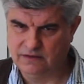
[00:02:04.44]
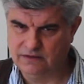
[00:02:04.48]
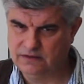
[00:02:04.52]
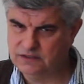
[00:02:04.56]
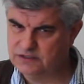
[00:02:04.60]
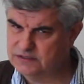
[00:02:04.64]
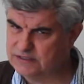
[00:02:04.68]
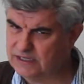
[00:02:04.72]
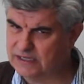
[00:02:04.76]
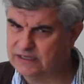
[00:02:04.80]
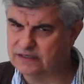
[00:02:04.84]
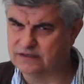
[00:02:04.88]

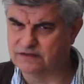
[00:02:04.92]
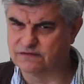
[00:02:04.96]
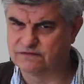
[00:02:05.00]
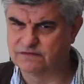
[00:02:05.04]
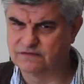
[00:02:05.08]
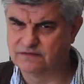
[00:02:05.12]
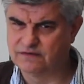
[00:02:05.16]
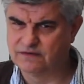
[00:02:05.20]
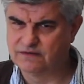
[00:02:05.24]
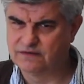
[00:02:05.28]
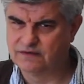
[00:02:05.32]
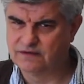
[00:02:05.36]
Nicht
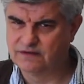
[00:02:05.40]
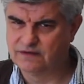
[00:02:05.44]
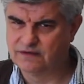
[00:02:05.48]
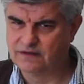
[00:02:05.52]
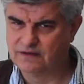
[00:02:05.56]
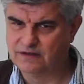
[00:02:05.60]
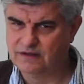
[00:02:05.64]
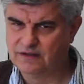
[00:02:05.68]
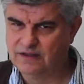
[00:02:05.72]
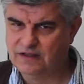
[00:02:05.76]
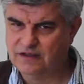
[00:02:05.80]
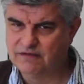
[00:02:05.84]
alles
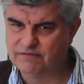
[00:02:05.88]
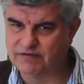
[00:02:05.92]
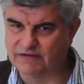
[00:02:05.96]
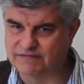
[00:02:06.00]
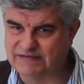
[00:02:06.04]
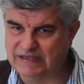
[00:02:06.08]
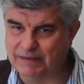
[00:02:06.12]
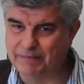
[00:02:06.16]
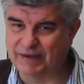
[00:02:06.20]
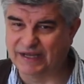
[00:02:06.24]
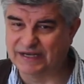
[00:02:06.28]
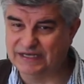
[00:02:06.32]

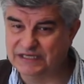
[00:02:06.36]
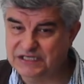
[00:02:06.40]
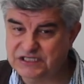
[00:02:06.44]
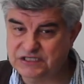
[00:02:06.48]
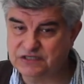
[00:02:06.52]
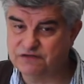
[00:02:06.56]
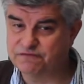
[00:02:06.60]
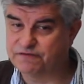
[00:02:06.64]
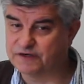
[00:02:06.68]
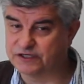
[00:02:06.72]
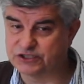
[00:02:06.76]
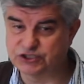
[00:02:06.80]
was jemand
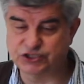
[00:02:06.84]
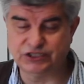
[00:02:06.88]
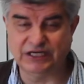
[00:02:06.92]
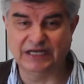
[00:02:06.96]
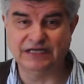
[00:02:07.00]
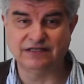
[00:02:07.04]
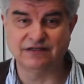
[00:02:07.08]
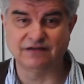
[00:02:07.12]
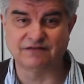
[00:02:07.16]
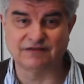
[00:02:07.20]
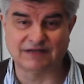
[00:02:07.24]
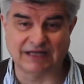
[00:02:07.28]
nicht
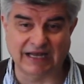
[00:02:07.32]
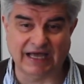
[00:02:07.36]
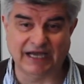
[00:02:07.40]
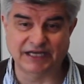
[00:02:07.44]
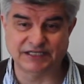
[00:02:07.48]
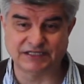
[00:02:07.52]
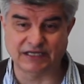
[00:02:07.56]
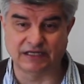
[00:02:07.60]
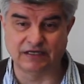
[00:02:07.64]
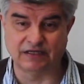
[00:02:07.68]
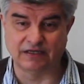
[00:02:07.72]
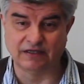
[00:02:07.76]
versteht, ist
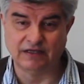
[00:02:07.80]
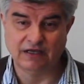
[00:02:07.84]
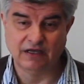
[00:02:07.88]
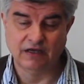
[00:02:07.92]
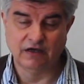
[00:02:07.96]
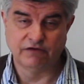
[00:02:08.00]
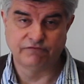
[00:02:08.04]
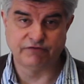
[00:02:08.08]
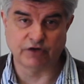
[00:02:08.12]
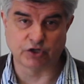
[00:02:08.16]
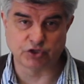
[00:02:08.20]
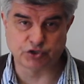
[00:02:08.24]
gleich eine
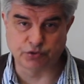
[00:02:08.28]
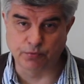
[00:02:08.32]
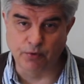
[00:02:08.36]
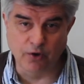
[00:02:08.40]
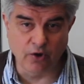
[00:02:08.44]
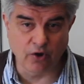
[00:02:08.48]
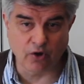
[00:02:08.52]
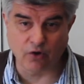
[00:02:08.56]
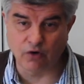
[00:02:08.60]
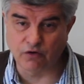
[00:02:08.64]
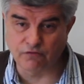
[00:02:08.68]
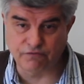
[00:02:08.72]

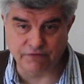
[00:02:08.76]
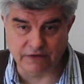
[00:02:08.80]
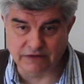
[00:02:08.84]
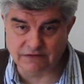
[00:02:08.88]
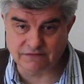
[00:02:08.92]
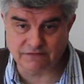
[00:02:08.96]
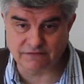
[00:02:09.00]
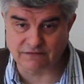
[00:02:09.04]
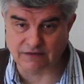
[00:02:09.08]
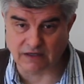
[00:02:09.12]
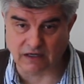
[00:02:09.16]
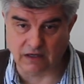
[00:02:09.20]
Verschwörung
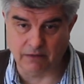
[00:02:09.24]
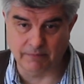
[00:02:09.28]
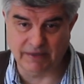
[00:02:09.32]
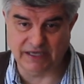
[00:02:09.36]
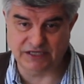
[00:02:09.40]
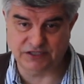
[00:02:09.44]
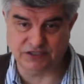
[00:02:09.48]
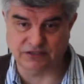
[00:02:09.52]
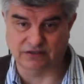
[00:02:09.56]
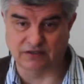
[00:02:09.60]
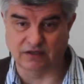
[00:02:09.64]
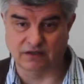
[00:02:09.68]
finsterer
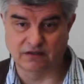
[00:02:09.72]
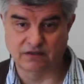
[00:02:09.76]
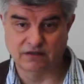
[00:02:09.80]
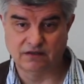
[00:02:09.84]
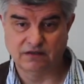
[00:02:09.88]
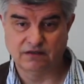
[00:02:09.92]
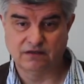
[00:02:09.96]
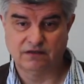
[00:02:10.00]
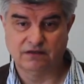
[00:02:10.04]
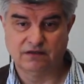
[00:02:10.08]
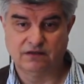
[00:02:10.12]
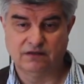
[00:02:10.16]
Mächte.
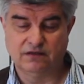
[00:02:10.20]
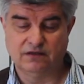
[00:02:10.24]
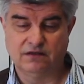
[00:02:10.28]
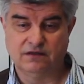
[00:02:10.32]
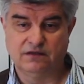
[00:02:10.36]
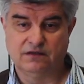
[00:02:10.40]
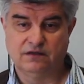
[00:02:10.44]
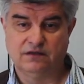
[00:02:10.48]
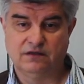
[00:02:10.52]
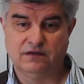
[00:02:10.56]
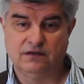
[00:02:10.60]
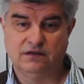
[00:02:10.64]

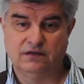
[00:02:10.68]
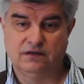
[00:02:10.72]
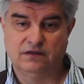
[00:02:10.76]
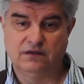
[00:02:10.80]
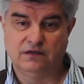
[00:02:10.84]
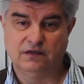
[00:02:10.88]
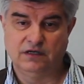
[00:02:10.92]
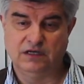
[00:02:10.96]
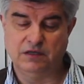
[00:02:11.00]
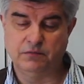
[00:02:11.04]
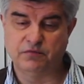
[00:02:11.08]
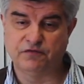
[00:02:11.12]

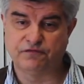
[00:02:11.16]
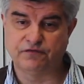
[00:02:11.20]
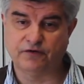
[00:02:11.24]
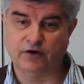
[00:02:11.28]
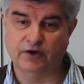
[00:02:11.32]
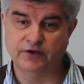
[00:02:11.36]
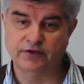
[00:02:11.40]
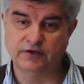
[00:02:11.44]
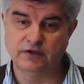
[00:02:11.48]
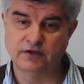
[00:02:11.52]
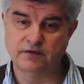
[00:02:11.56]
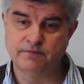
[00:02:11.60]
Liebe
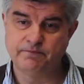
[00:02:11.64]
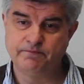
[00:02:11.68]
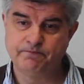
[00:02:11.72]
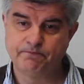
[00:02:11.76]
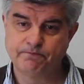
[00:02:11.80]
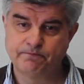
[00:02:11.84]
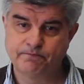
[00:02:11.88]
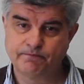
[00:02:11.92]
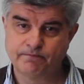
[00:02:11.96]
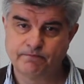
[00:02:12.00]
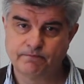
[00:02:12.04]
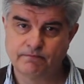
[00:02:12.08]
Freunde,
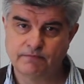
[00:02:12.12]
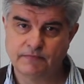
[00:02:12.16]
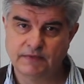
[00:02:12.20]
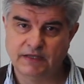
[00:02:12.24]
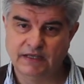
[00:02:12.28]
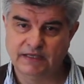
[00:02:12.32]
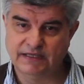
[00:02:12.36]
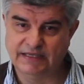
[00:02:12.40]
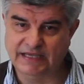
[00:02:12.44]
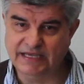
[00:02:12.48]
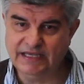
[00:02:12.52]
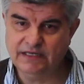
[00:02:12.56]

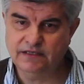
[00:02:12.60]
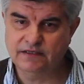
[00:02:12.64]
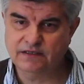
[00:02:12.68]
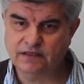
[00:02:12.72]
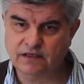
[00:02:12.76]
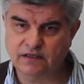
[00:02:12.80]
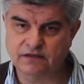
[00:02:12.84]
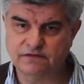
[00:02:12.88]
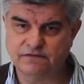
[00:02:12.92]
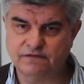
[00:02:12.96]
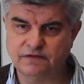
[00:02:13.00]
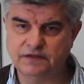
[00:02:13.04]
jede
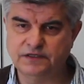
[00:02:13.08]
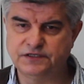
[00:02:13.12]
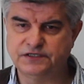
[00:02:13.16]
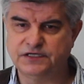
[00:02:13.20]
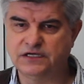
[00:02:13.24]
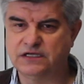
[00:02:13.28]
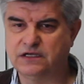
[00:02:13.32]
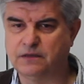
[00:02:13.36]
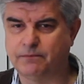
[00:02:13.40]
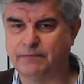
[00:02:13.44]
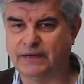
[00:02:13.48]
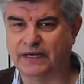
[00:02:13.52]

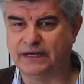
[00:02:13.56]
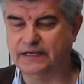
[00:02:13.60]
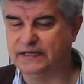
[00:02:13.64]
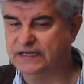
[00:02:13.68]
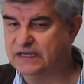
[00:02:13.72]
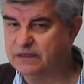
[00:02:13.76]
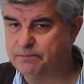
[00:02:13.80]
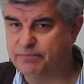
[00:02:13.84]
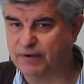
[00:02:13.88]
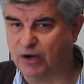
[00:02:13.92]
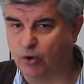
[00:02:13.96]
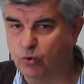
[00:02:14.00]
christliche Gemeinde,
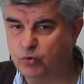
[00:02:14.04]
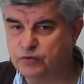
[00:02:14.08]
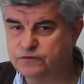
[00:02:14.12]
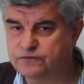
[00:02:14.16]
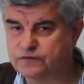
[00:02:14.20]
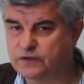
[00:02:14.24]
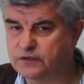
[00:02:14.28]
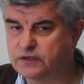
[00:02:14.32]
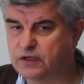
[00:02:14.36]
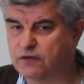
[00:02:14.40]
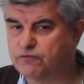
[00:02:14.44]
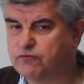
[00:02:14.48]
hier bei
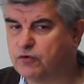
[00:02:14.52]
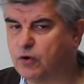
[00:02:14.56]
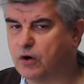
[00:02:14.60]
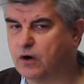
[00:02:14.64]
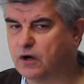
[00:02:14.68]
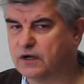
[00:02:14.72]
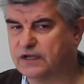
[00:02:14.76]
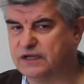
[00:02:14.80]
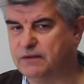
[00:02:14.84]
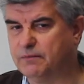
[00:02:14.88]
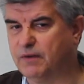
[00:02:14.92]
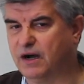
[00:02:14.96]
uns oder wo
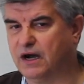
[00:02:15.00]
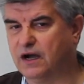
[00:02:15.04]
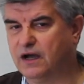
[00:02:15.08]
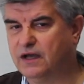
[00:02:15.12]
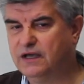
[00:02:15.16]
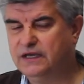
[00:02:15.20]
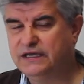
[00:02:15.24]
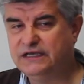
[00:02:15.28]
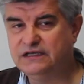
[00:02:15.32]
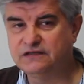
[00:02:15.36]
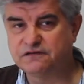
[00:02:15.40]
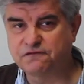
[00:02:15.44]
auch immer,
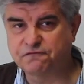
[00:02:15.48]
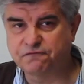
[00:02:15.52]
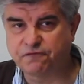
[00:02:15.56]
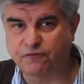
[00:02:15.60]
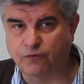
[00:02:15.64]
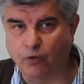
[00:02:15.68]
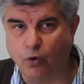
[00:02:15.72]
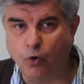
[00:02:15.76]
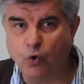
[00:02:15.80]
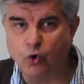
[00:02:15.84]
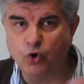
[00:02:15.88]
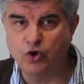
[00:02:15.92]
ist
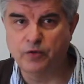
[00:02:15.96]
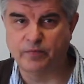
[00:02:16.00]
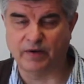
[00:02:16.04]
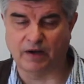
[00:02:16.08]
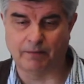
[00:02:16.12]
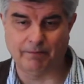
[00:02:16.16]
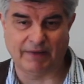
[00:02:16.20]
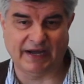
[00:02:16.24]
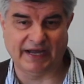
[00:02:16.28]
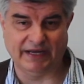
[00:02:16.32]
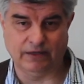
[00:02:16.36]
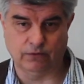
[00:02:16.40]
froh
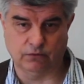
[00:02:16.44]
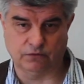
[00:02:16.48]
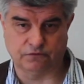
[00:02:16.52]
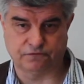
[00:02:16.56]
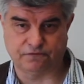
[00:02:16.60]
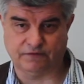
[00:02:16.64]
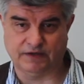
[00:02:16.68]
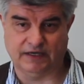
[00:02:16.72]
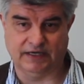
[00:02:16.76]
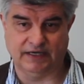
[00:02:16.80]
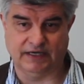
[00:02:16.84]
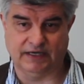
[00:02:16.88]
über
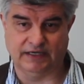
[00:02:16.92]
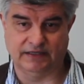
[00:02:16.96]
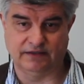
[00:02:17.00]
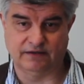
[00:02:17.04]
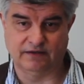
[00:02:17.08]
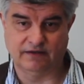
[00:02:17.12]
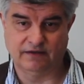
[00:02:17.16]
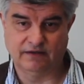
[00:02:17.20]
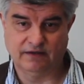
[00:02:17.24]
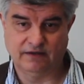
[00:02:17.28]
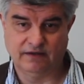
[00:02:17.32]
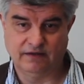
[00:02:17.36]
Meinungsfreiheit.